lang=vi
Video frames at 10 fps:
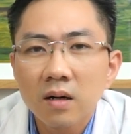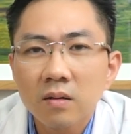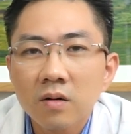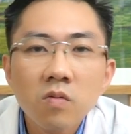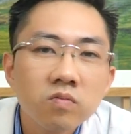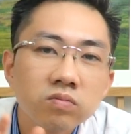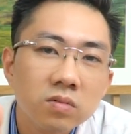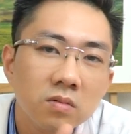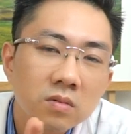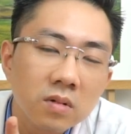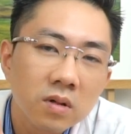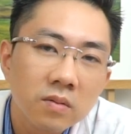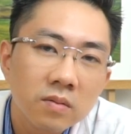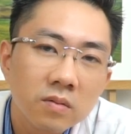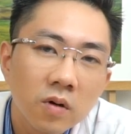uh, không uh,
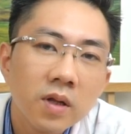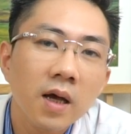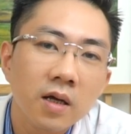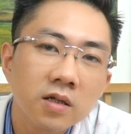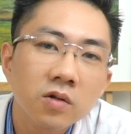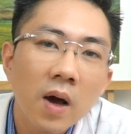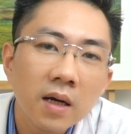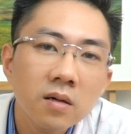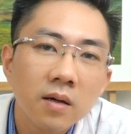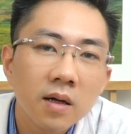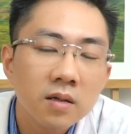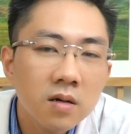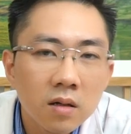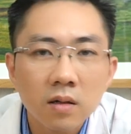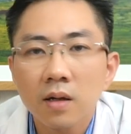có thể dự đoán được
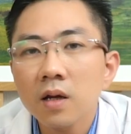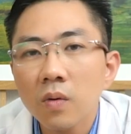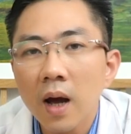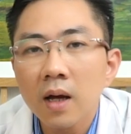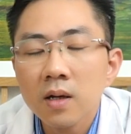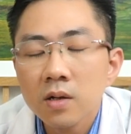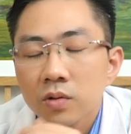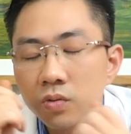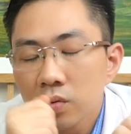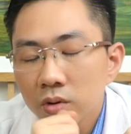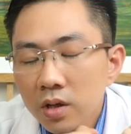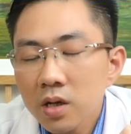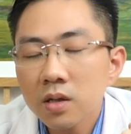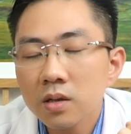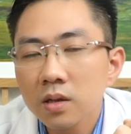trước được kết quả tất
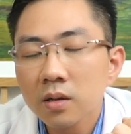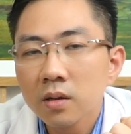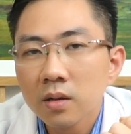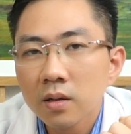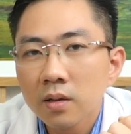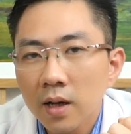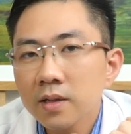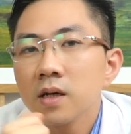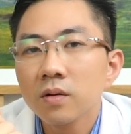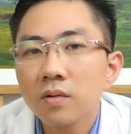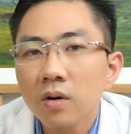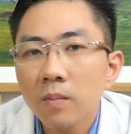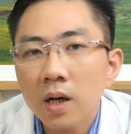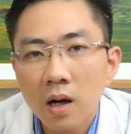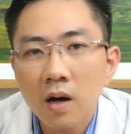nhiên thì cái gì cũng có
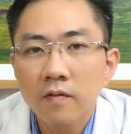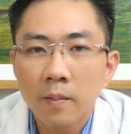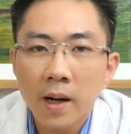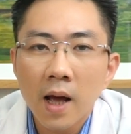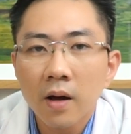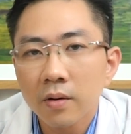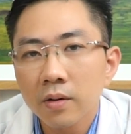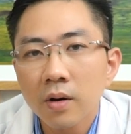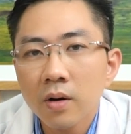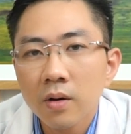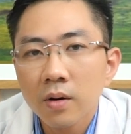mặt lợi và mặt hại của nó